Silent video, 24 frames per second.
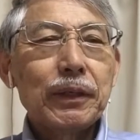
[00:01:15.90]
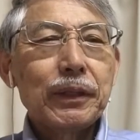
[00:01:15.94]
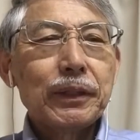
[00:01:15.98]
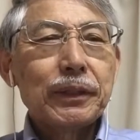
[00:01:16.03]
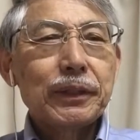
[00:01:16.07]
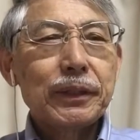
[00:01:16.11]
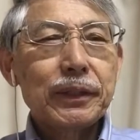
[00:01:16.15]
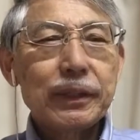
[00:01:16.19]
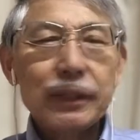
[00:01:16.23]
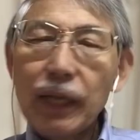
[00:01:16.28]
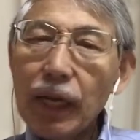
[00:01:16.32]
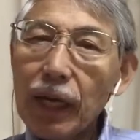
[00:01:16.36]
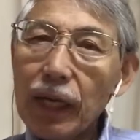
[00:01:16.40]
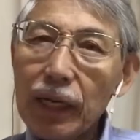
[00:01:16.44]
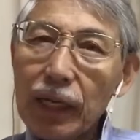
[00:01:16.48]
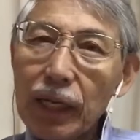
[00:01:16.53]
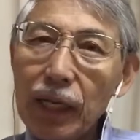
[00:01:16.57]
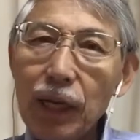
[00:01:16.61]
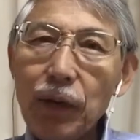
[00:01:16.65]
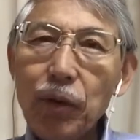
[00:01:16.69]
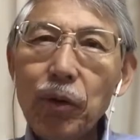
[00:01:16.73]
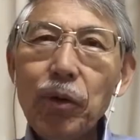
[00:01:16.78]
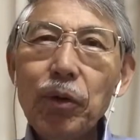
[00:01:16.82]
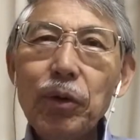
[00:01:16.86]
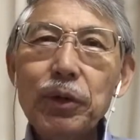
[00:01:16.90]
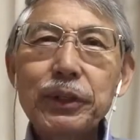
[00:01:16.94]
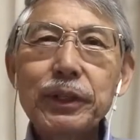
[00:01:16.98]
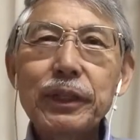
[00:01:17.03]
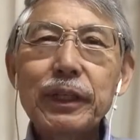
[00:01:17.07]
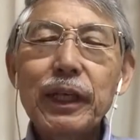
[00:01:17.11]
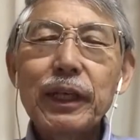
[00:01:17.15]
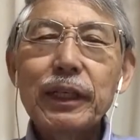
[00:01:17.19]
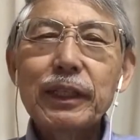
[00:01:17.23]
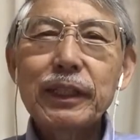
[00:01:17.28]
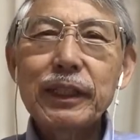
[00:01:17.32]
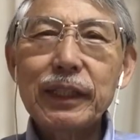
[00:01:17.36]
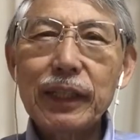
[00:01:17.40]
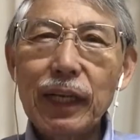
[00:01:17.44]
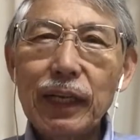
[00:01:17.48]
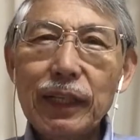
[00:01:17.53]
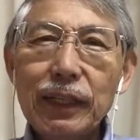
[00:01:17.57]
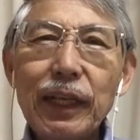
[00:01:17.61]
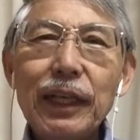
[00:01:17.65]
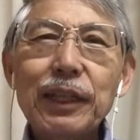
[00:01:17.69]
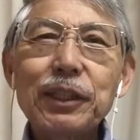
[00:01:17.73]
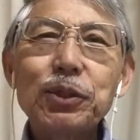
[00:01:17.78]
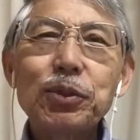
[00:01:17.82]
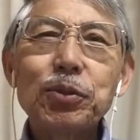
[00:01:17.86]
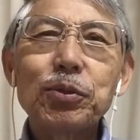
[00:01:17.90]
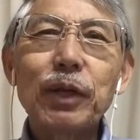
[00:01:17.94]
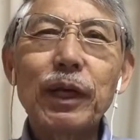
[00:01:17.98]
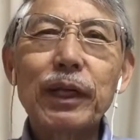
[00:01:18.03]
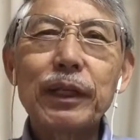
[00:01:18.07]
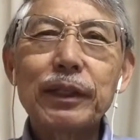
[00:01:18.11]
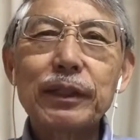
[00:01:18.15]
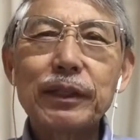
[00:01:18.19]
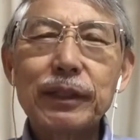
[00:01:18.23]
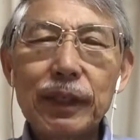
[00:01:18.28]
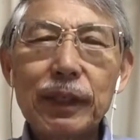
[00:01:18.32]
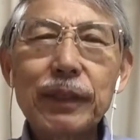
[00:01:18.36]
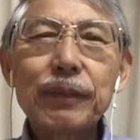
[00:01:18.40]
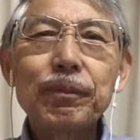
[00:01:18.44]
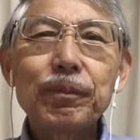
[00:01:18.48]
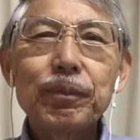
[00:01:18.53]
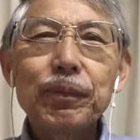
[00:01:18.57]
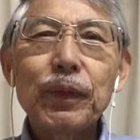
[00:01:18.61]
疲れを知らないというかですね